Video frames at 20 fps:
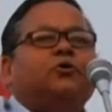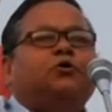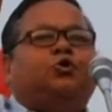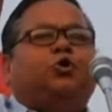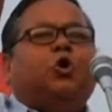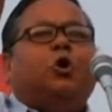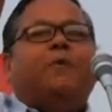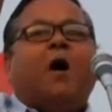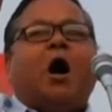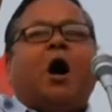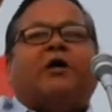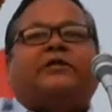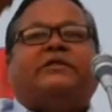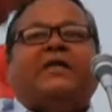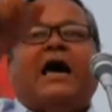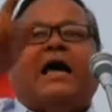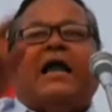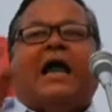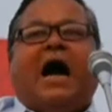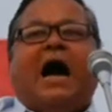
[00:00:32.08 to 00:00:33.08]

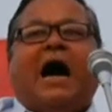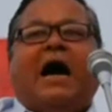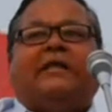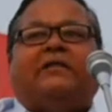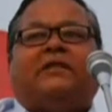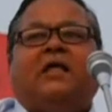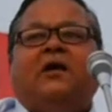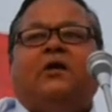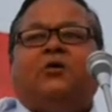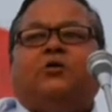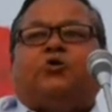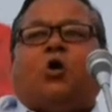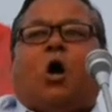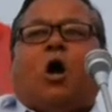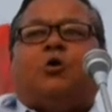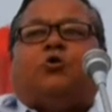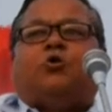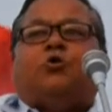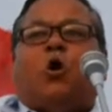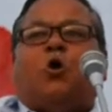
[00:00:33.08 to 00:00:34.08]
যুবকদের হাত
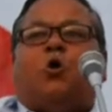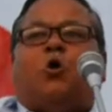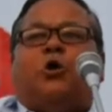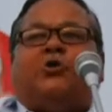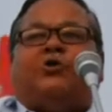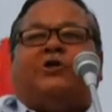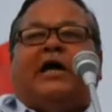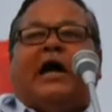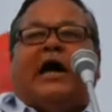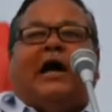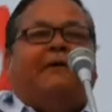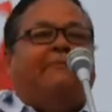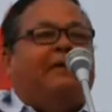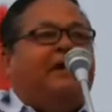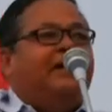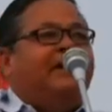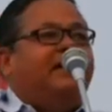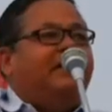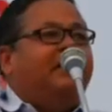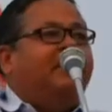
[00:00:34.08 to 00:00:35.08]
শক্ত করতে
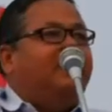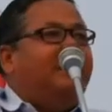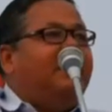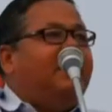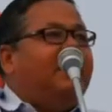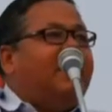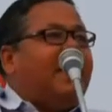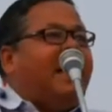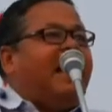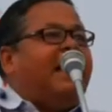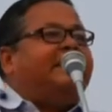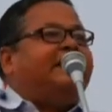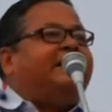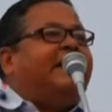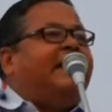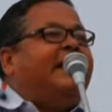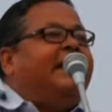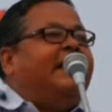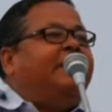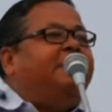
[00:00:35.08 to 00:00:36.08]
হবে
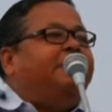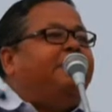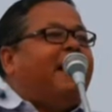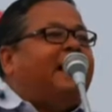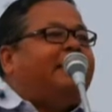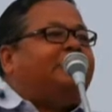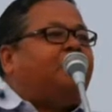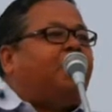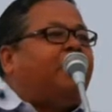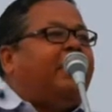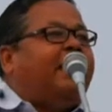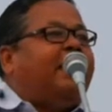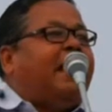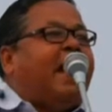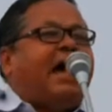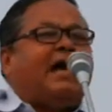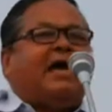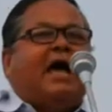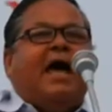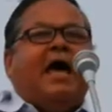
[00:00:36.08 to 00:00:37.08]
আজকে নির্বাচনের
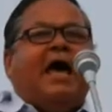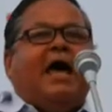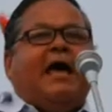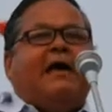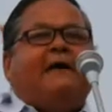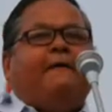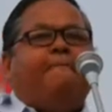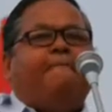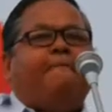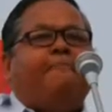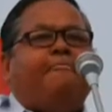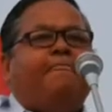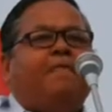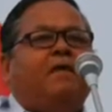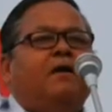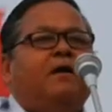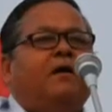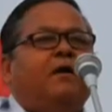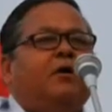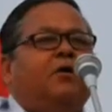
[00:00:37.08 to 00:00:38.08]
আগে
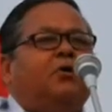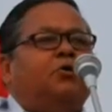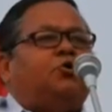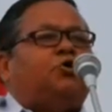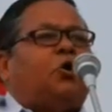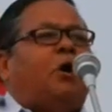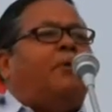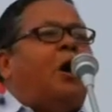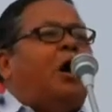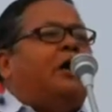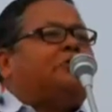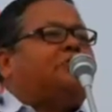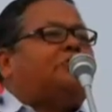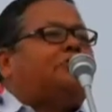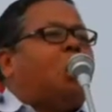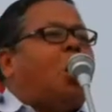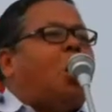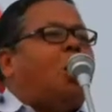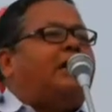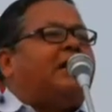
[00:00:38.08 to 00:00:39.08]

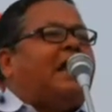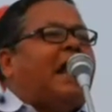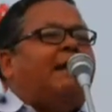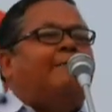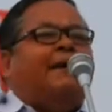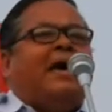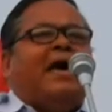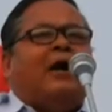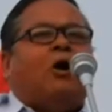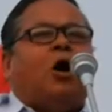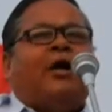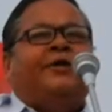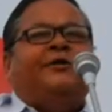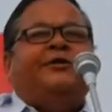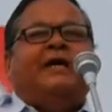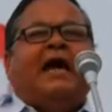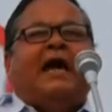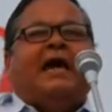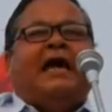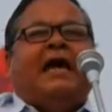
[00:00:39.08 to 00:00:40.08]
সমস্ত গ্রামে
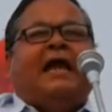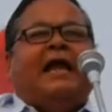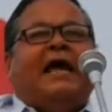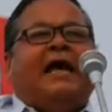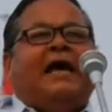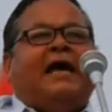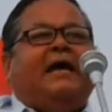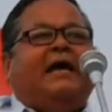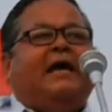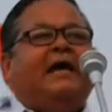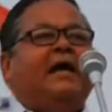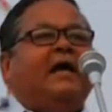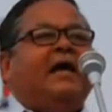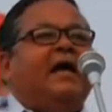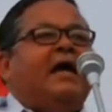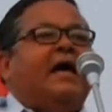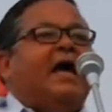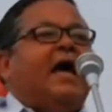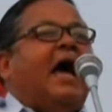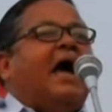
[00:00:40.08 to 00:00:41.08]
গঞ্জে গেলে
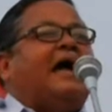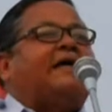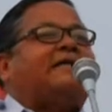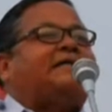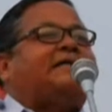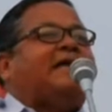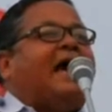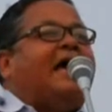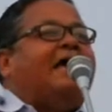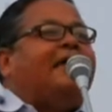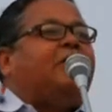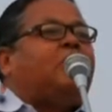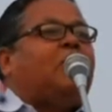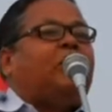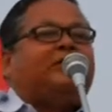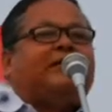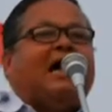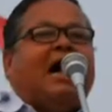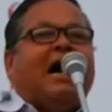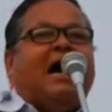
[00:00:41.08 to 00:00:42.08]
একটাই
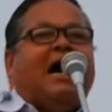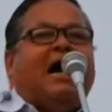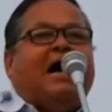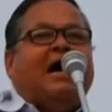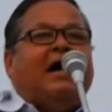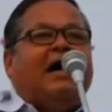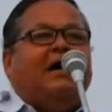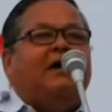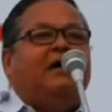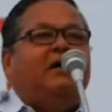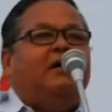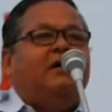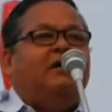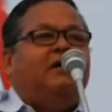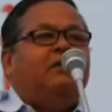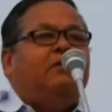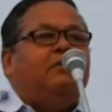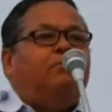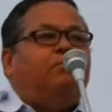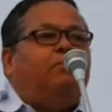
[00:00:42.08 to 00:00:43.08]
কথা
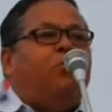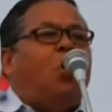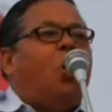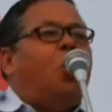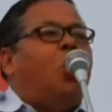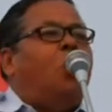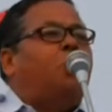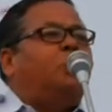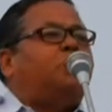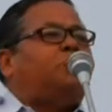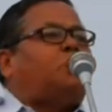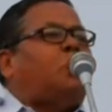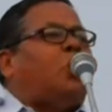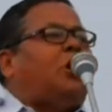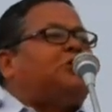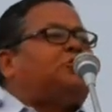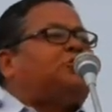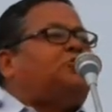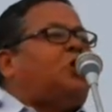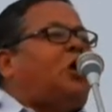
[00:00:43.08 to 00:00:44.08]
বহুত
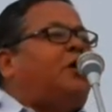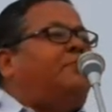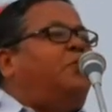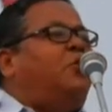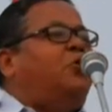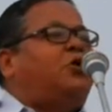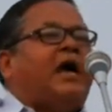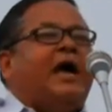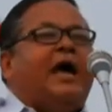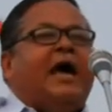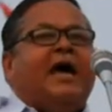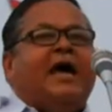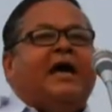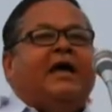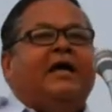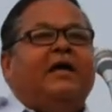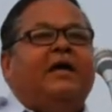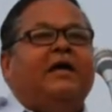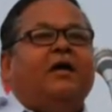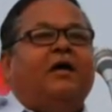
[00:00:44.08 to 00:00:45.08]
কষ্ট বুকে
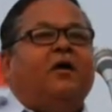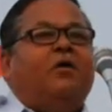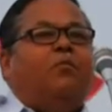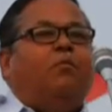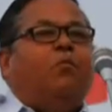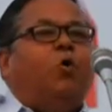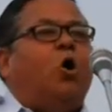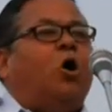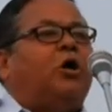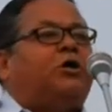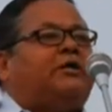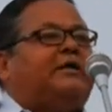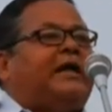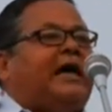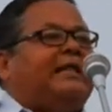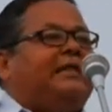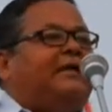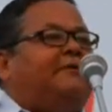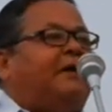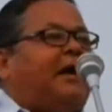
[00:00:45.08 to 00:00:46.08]

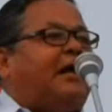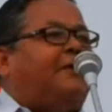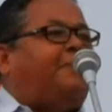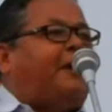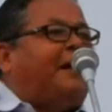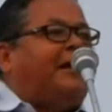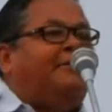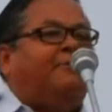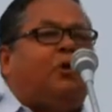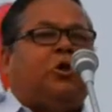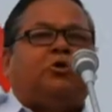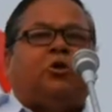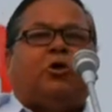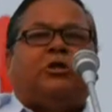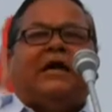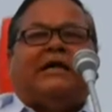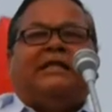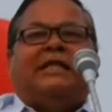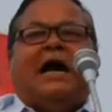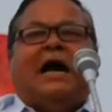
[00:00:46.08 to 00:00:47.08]
ভোটটা দিবার পারি মতো
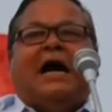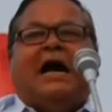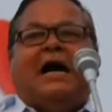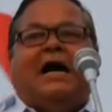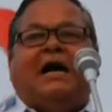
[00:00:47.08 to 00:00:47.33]
দাদা